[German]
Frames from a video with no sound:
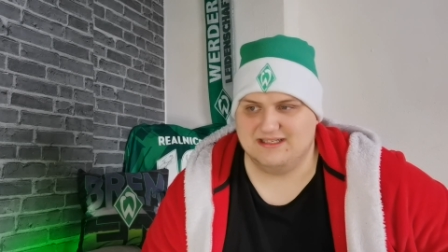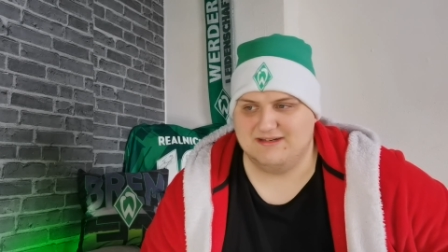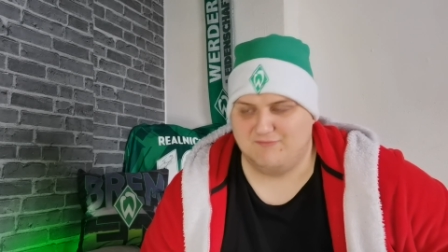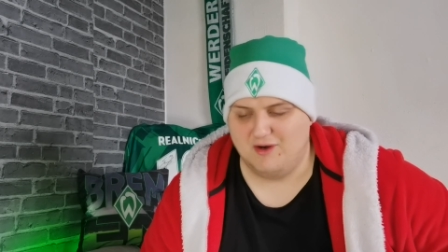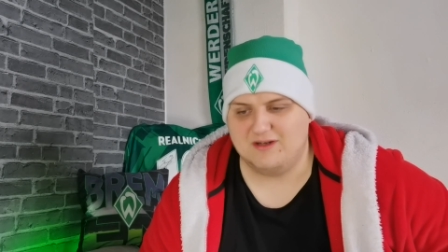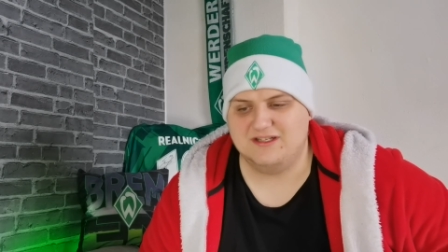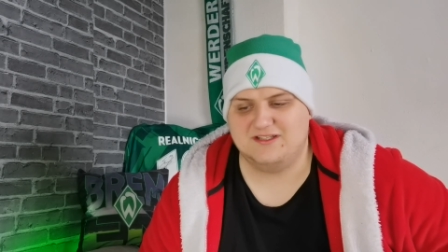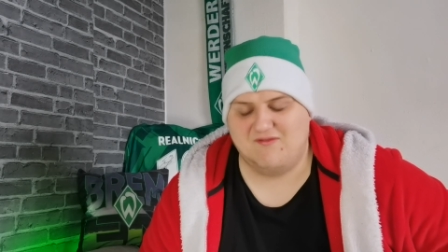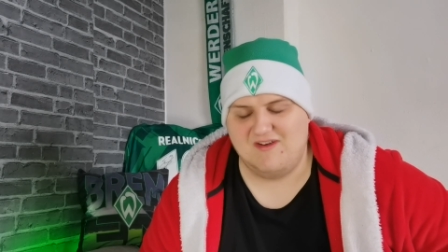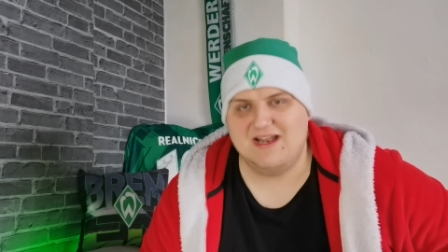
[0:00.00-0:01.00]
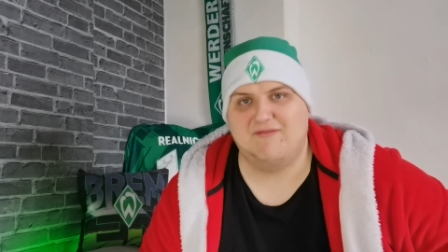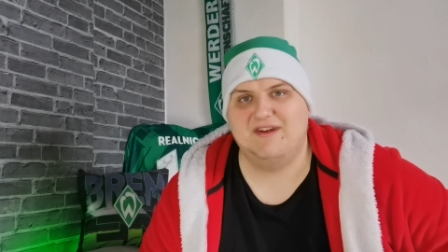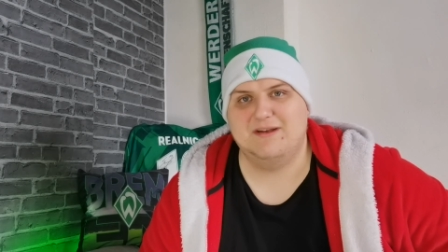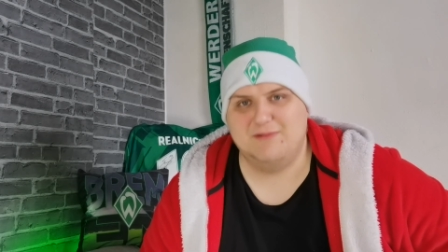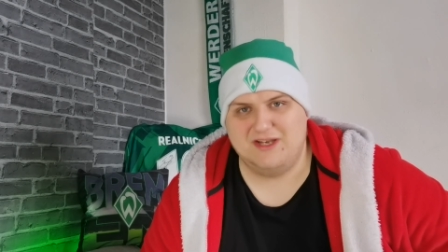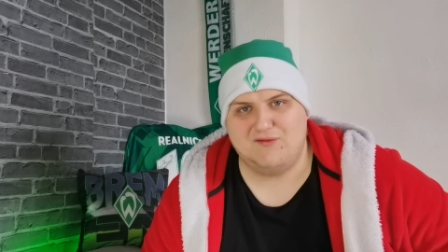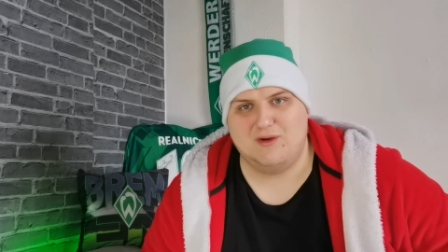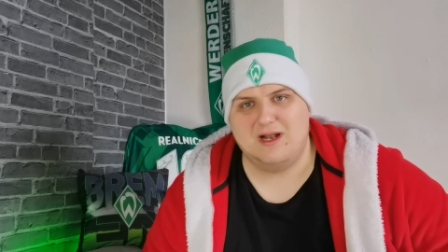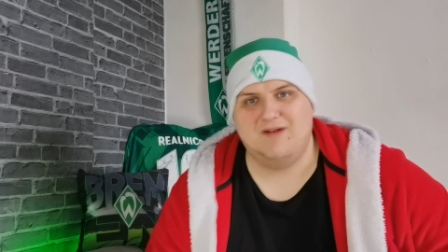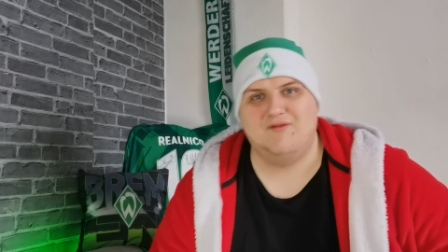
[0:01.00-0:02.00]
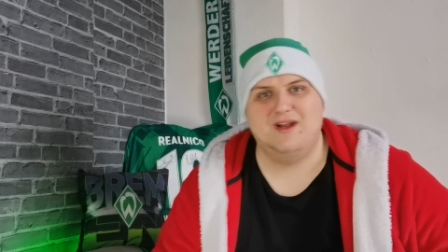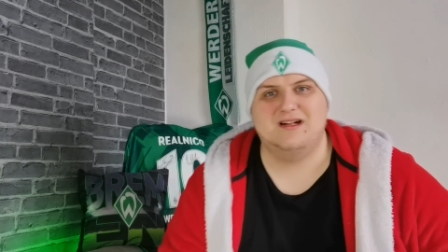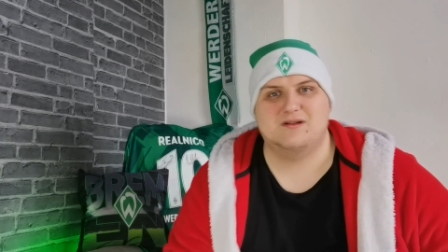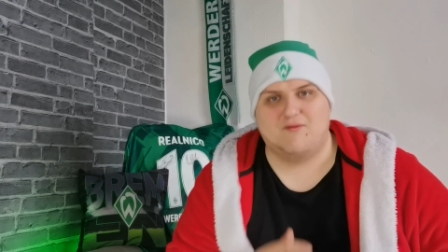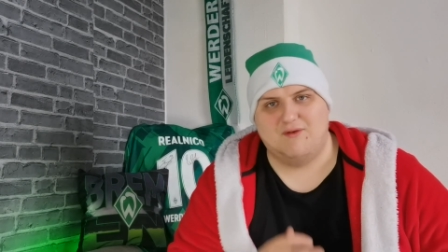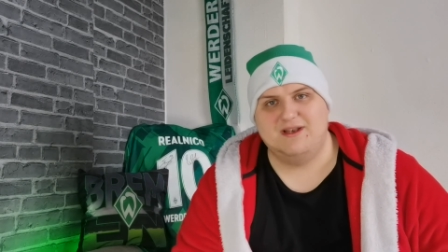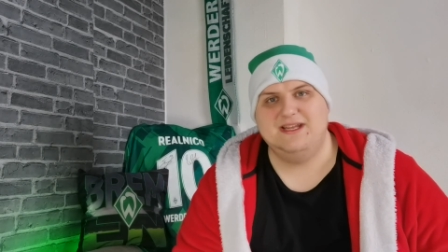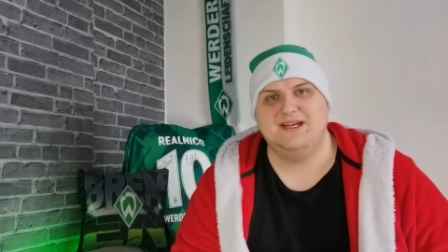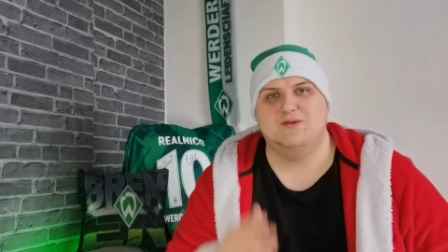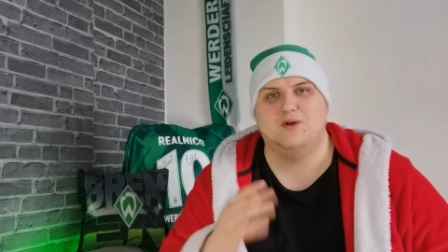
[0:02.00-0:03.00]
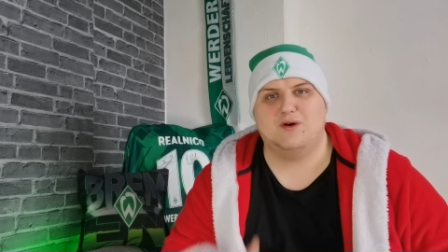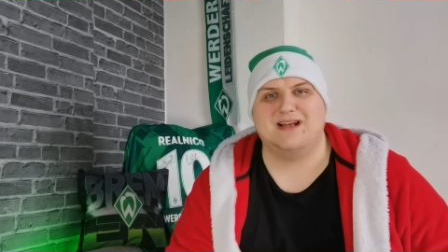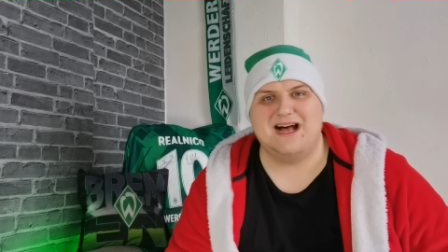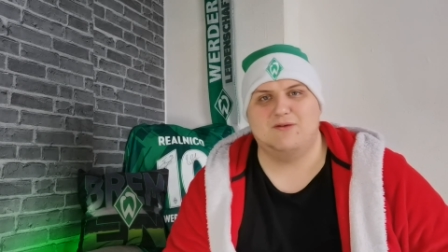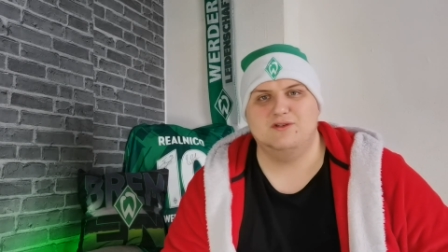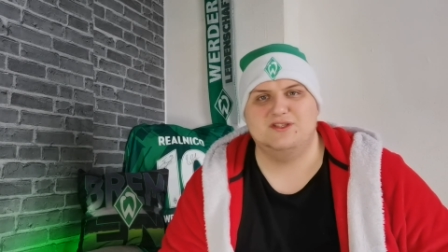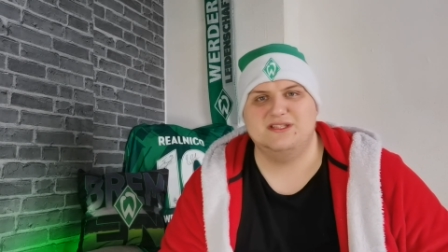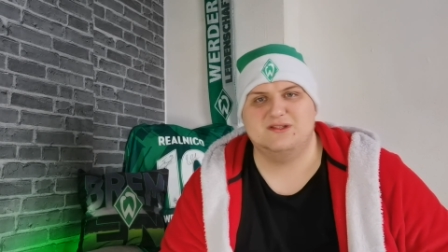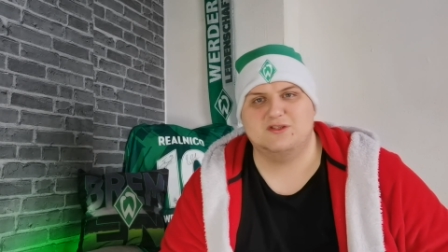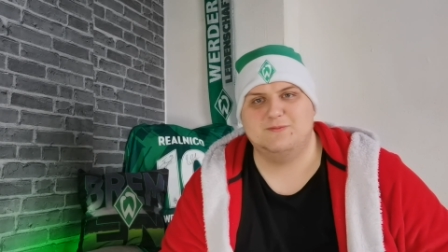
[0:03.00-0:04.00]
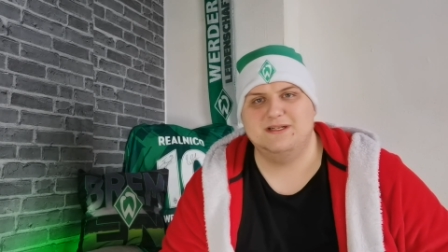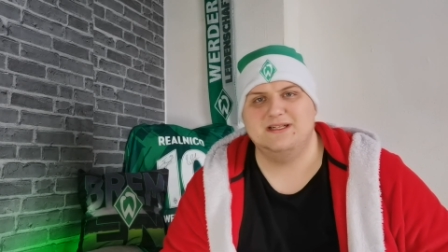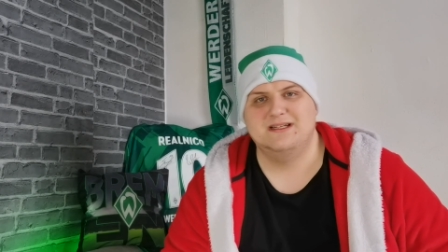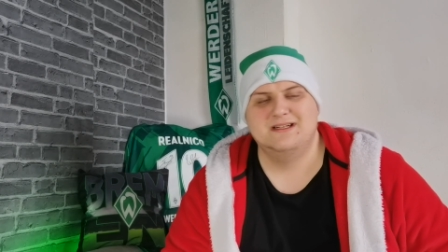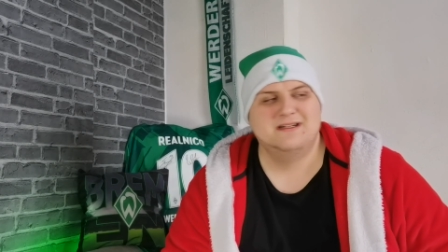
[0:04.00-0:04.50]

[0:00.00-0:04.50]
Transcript: wirklich wieder wegen dem individuellen Fehler zu verlieren oder gar unentschieden zu spielen,